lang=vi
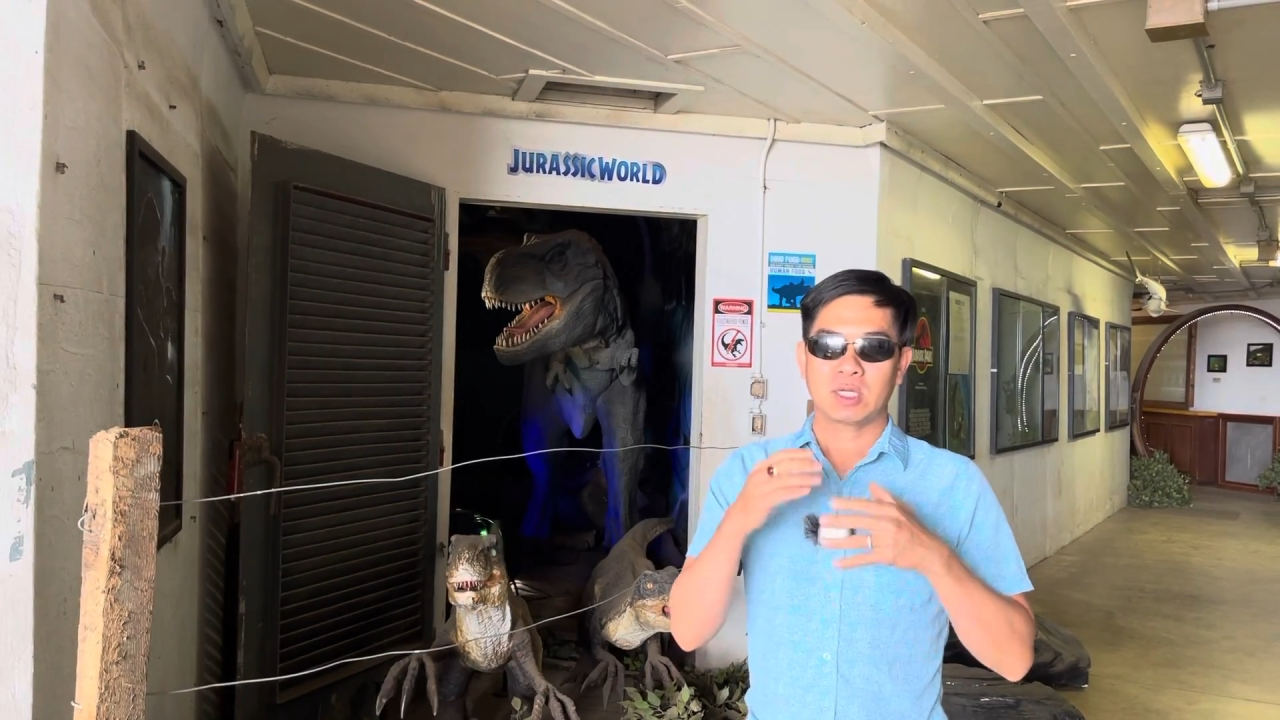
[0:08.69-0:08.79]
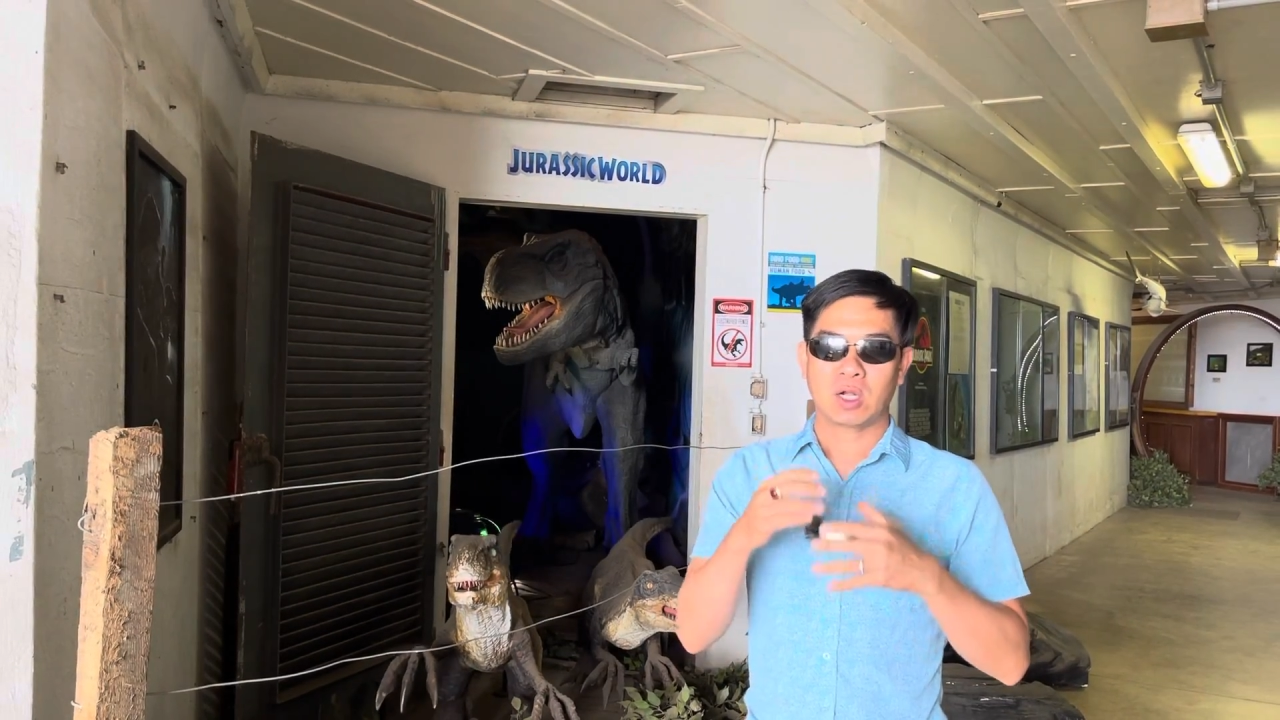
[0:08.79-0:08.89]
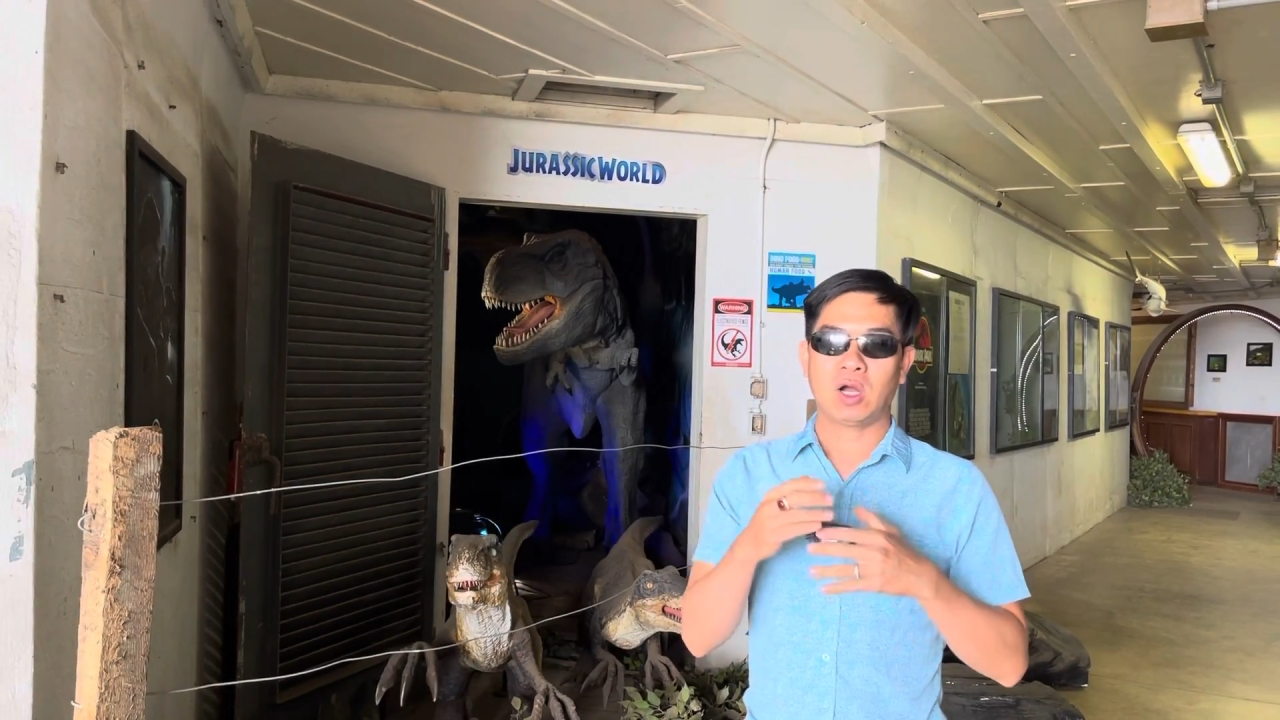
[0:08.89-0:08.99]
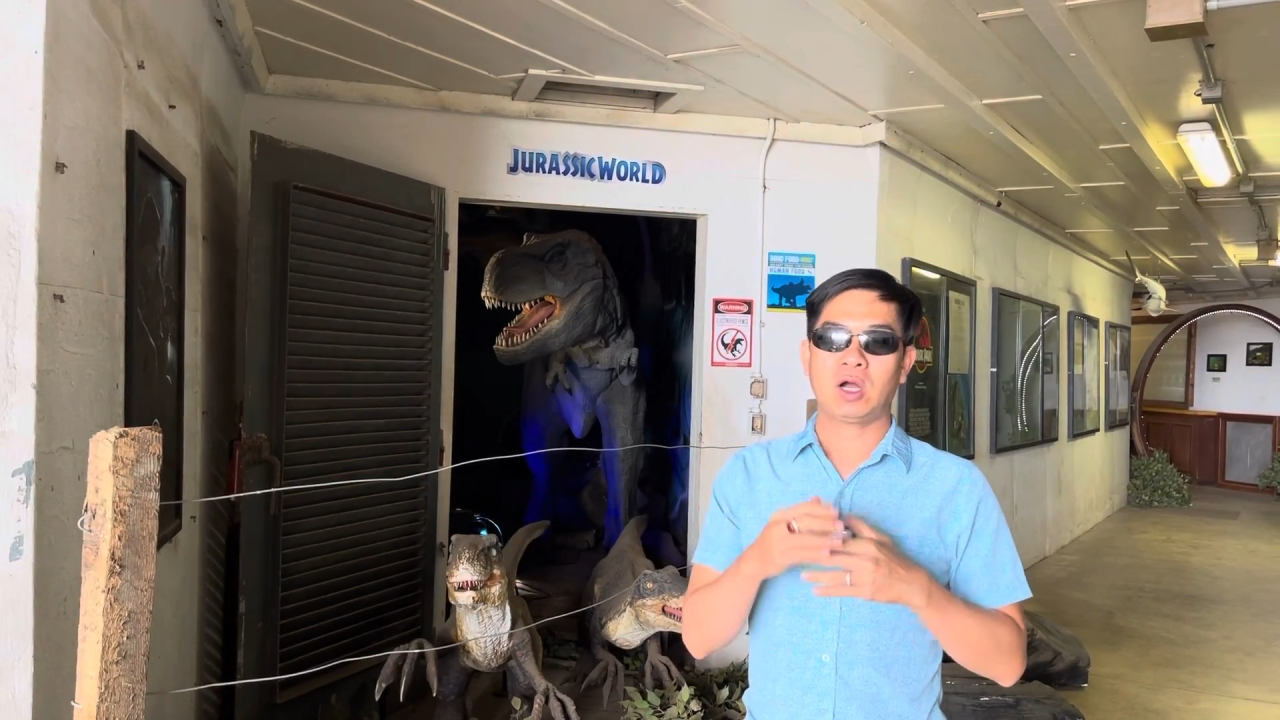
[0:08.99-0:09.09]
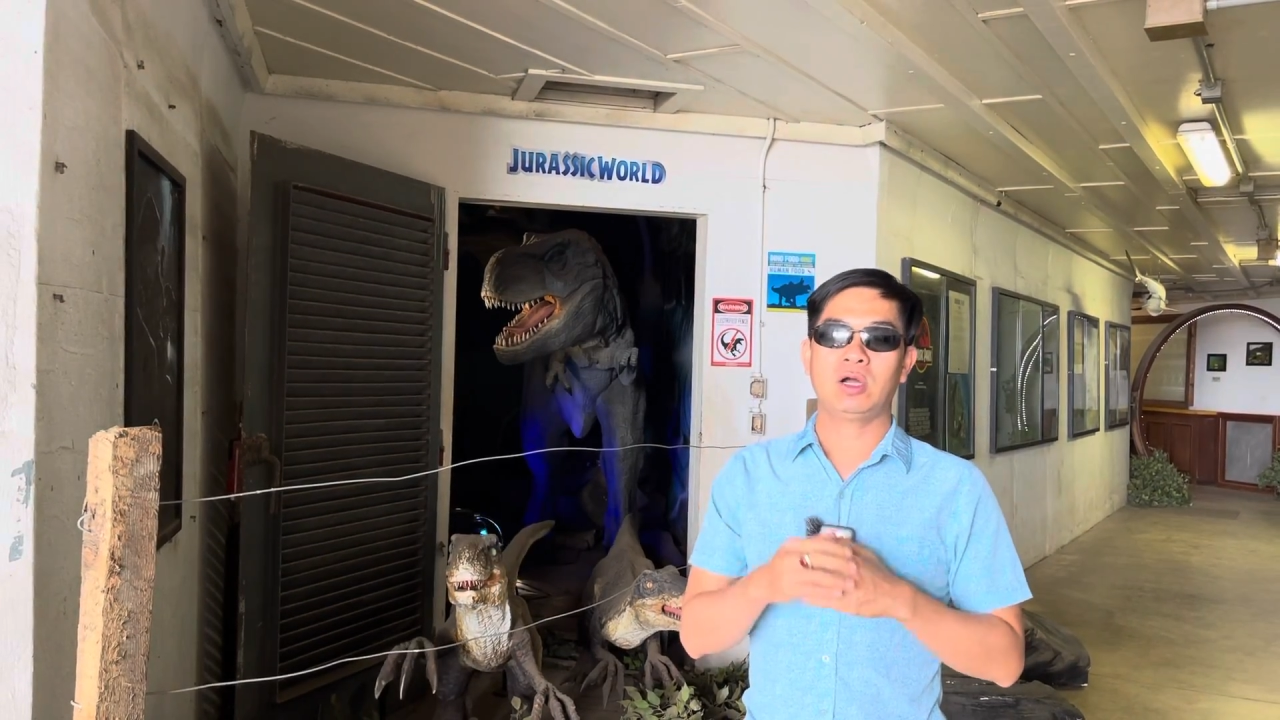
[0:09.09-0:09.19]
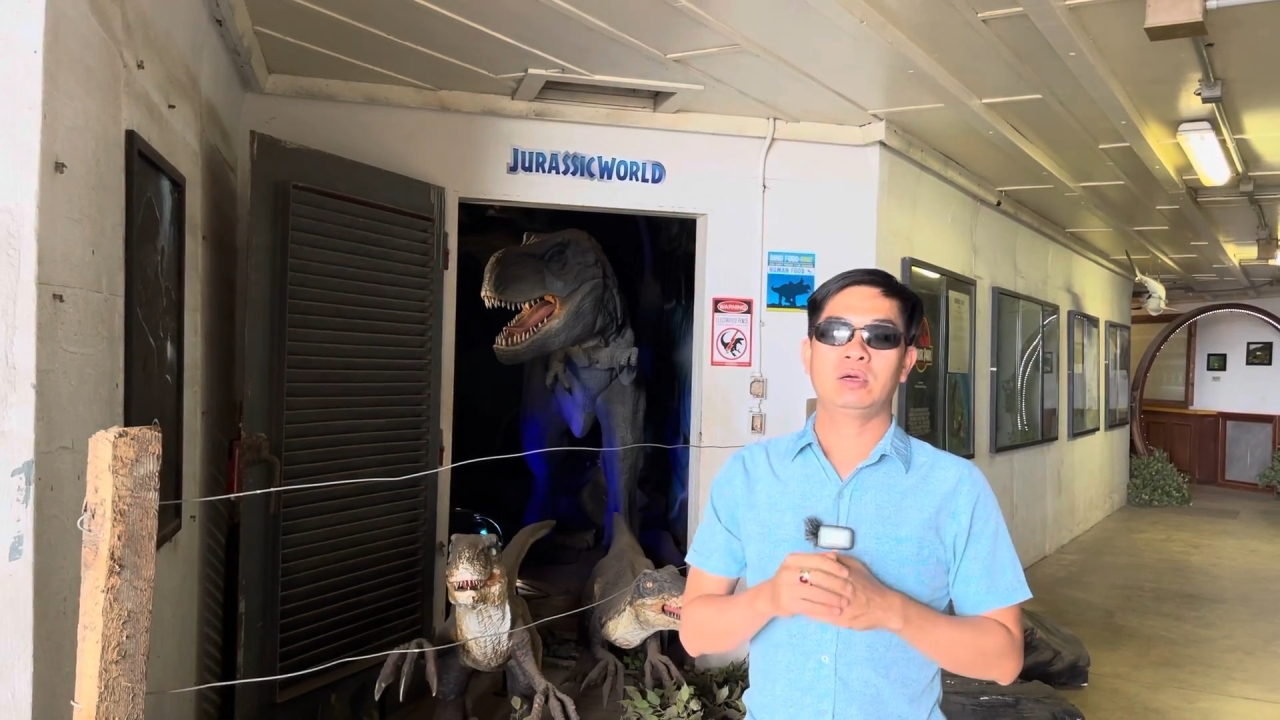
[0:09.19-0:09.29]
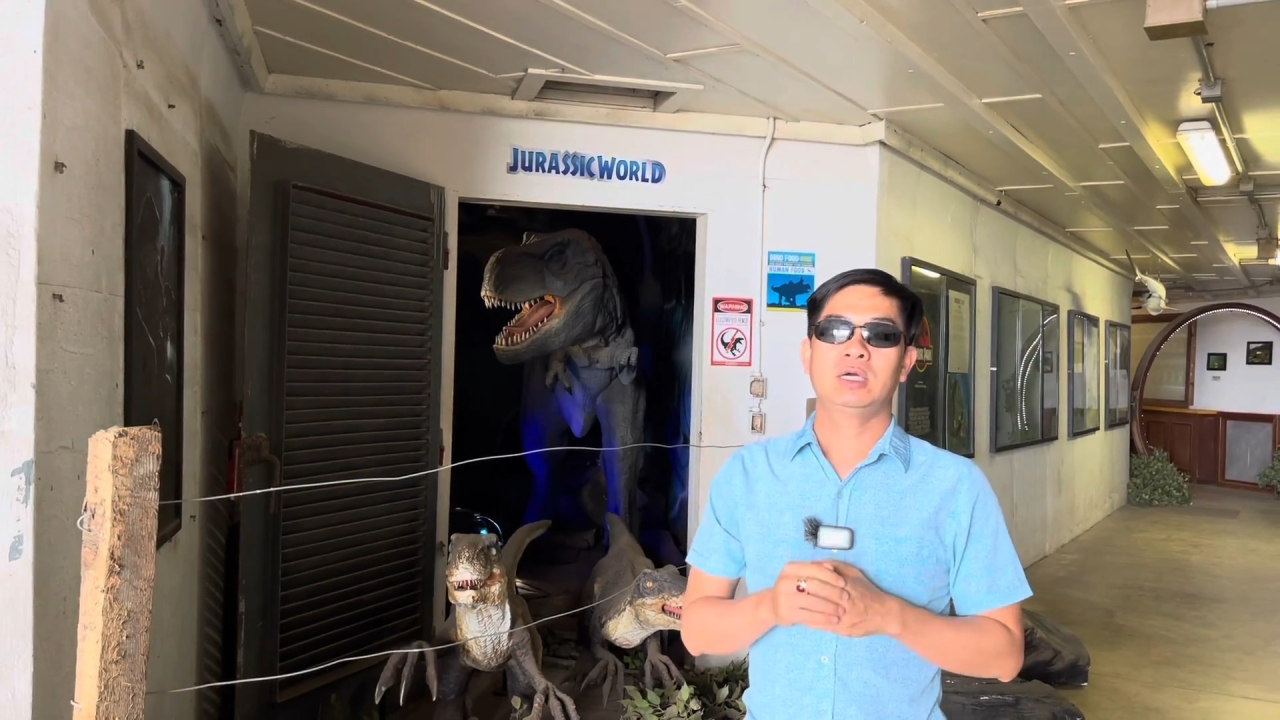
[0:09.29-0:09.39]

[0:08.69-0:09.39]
có